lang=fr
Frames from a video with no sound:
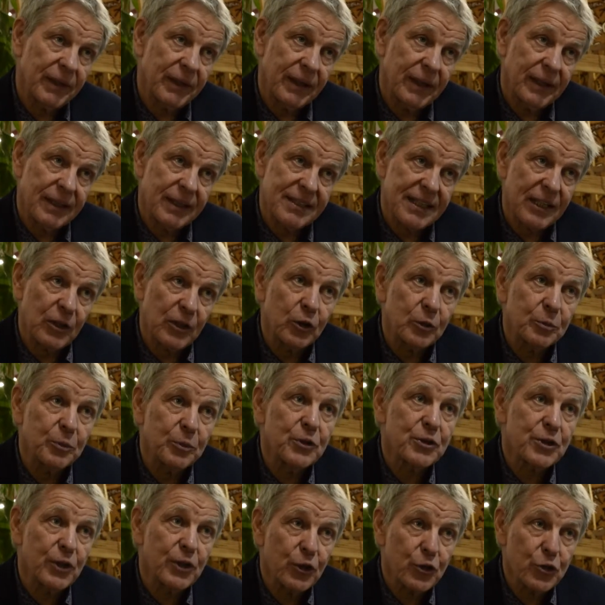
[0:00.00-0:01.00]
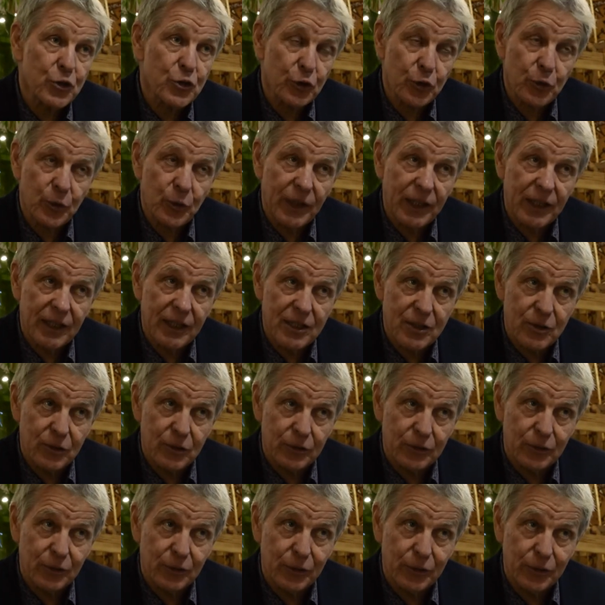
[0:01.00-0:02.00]
Il y a 50% aujourd'hui qui
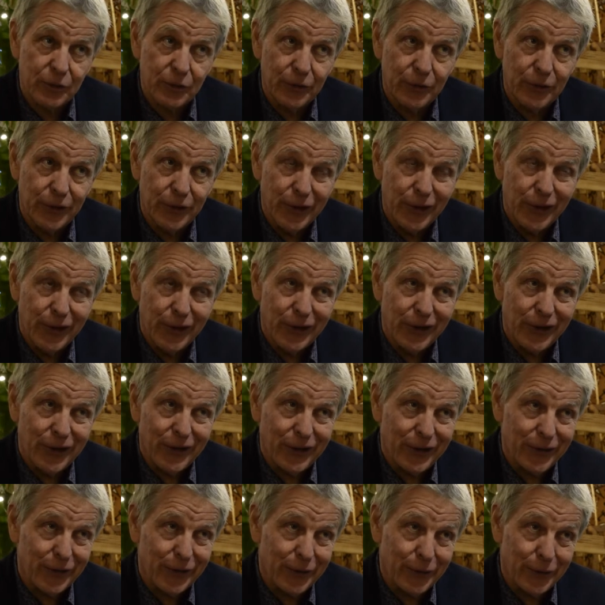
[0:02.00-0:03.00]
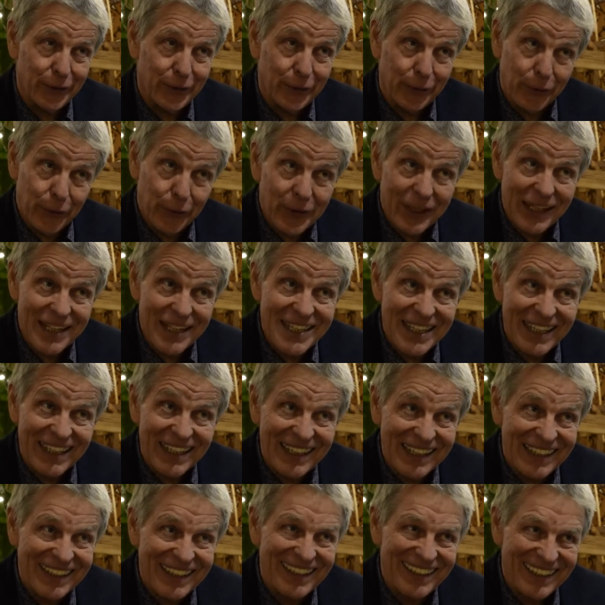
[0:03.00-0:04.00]
sont euh, euh,
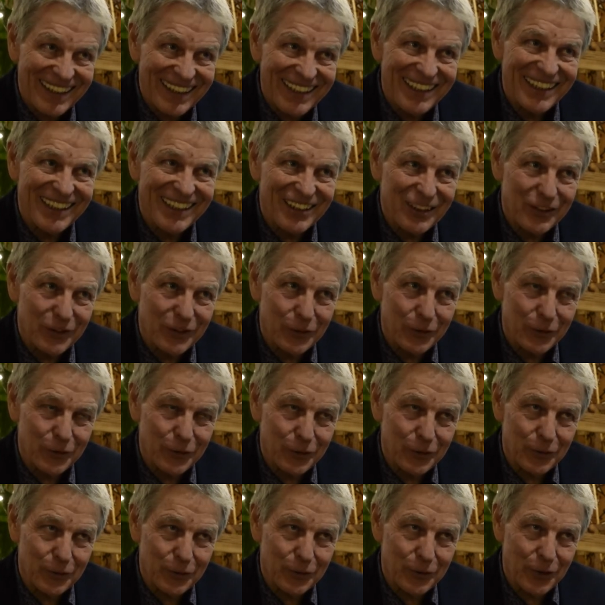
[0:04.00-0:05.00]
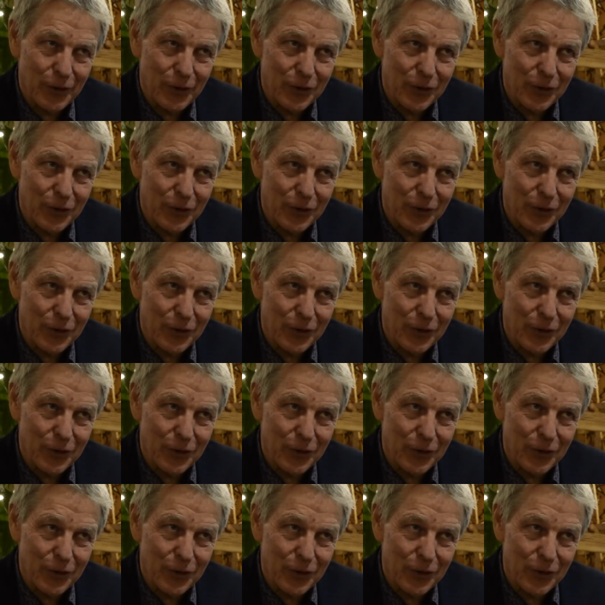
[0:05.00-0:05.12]
recasés de,